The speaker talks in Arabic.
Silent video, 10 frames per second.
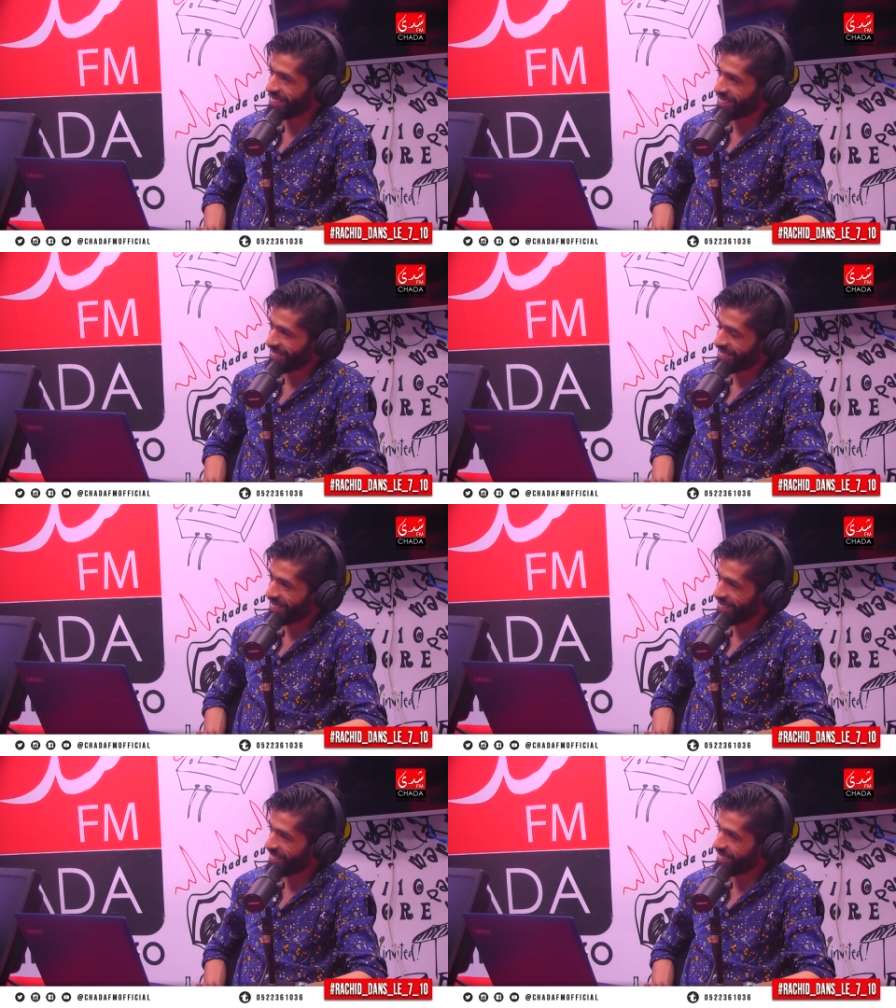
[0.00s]
فان كان
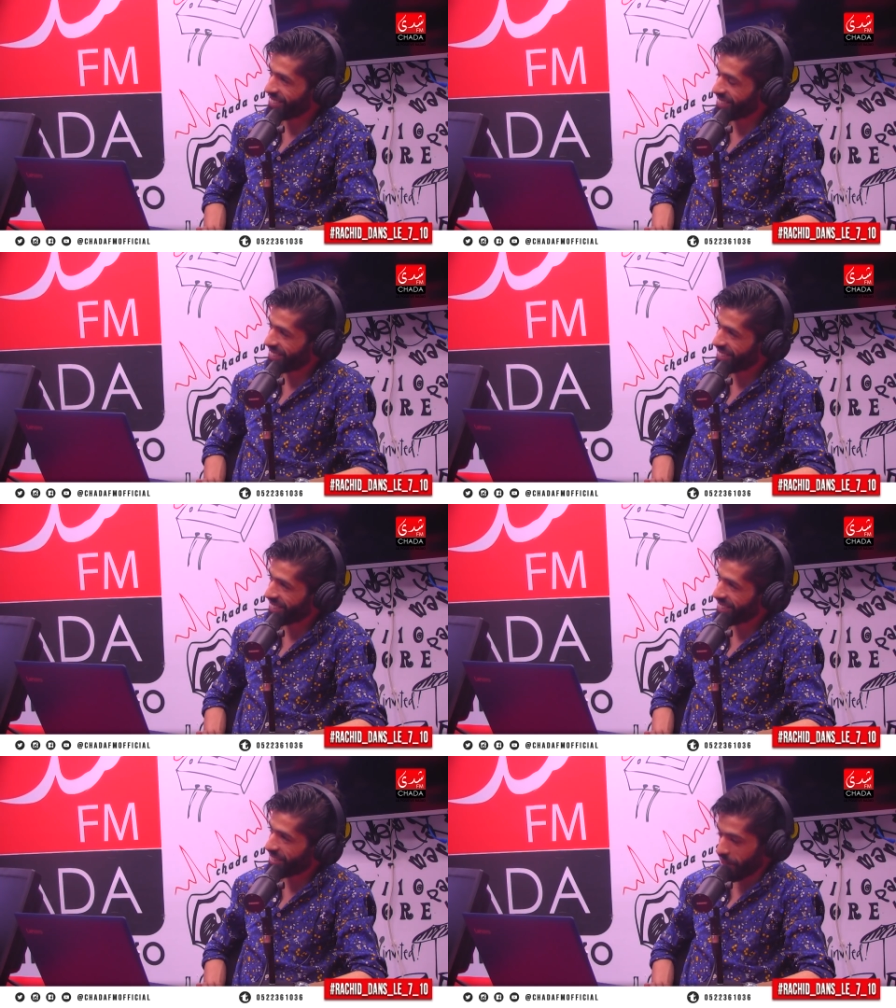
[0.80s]

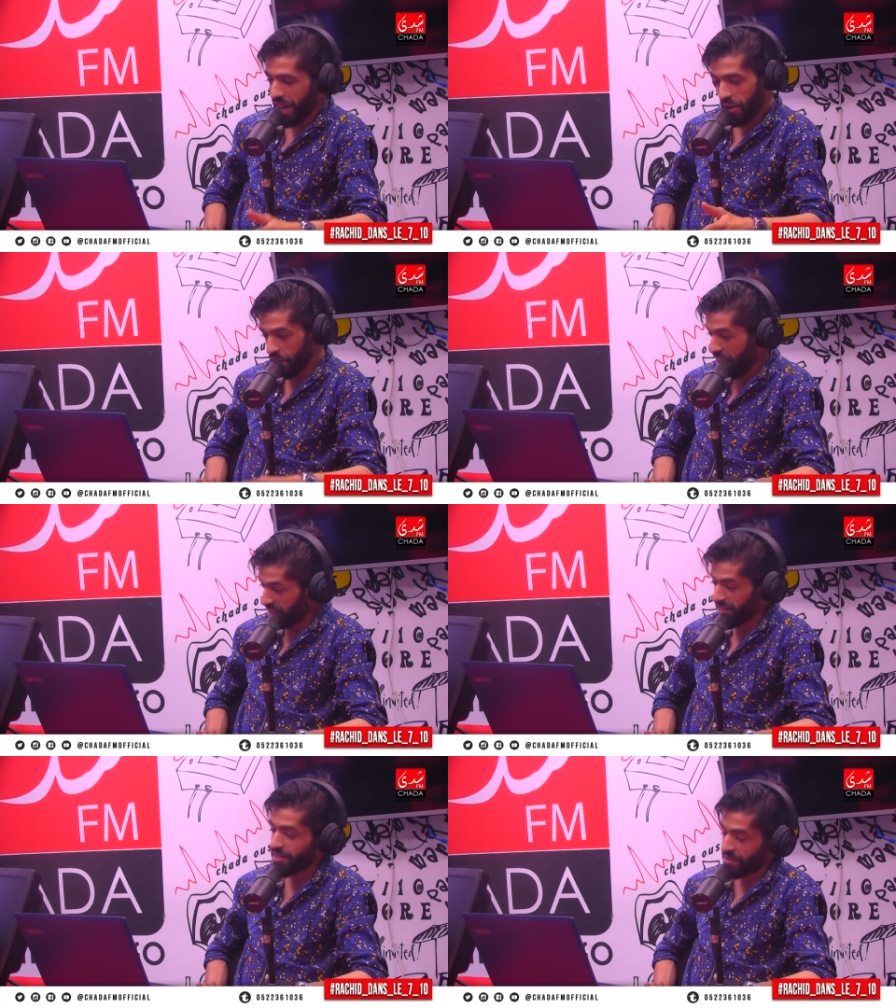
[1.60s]
من آه،
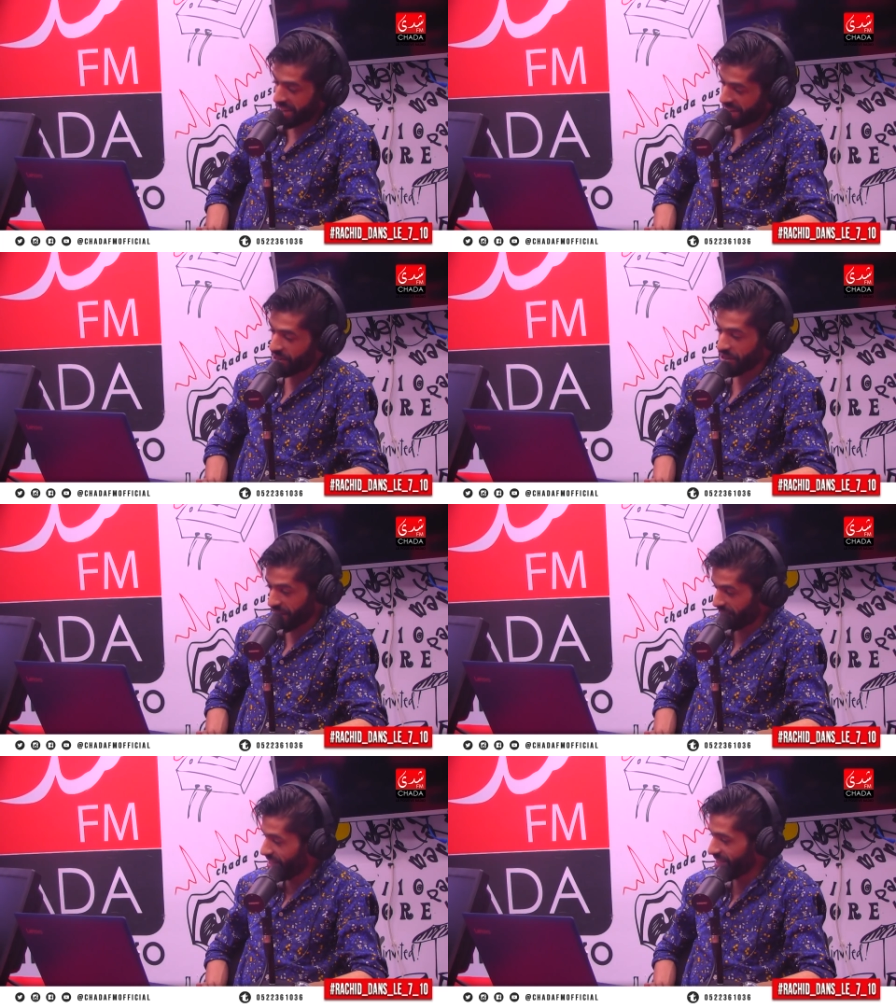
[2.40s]
اوناسيس وي آه،
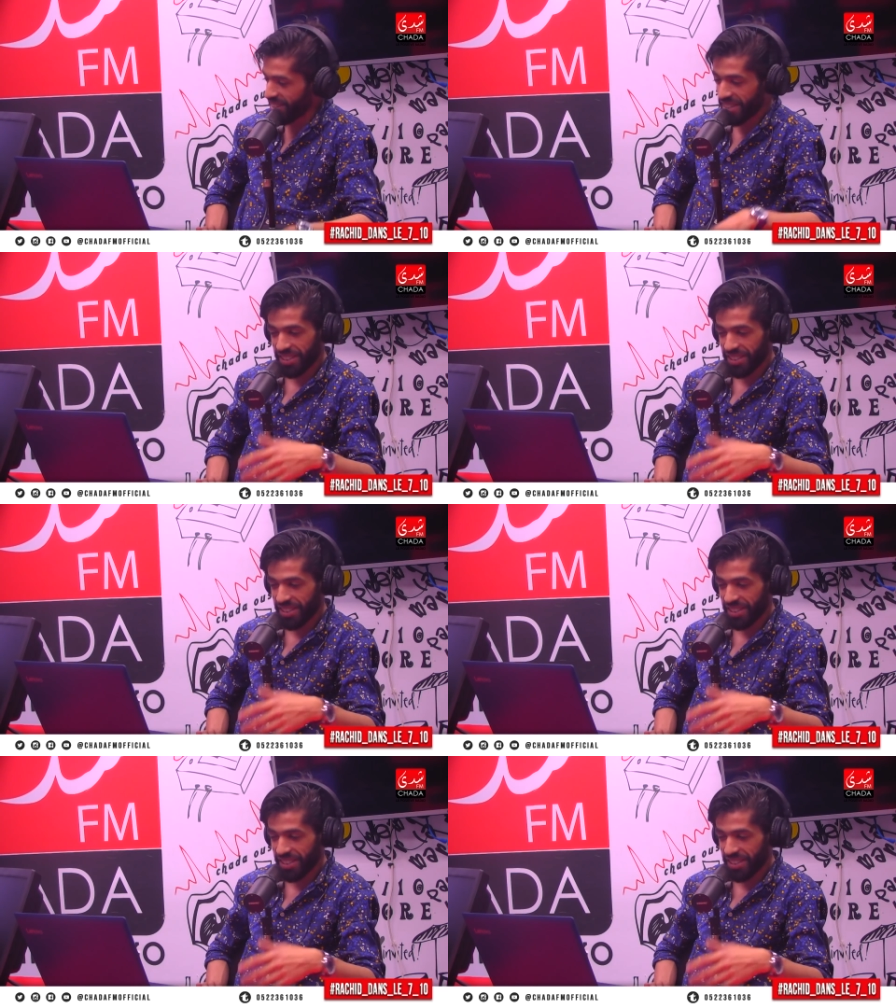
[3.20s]
اوناسيس